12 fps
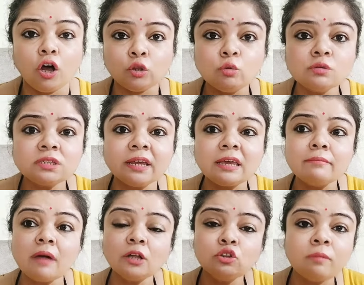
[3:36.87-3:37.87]
और दूसरे की
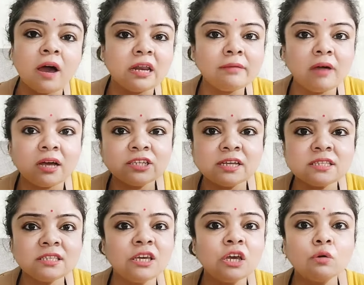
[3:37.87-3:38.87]
माँ तुम्हारी माँ
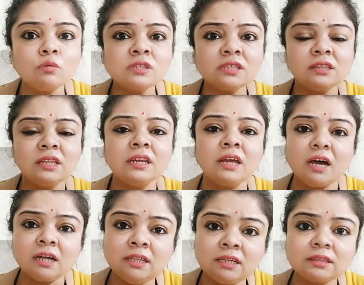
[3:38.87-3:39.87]
जैसी है उस दिन
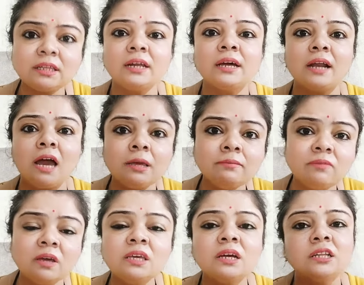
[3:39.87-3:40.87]
अधिकतर क्राइम
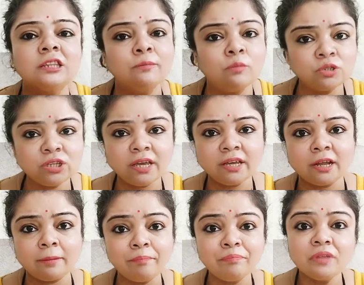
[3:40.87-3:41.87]
वहीं ख़त्म हो
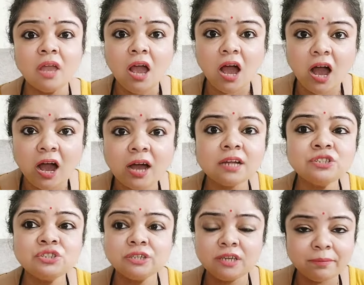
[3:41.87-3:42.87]
जाएंगे
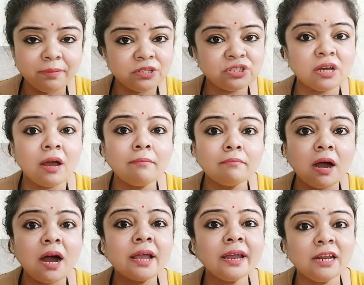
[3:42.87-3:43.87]
आज ये बच्चा
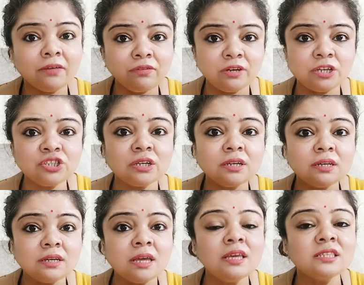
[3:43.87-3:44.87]
माँ की डेफिनेशन
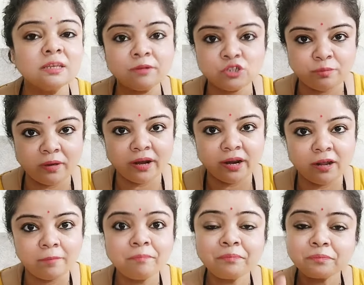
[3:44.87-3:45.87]
नहीं समझ पा रहा है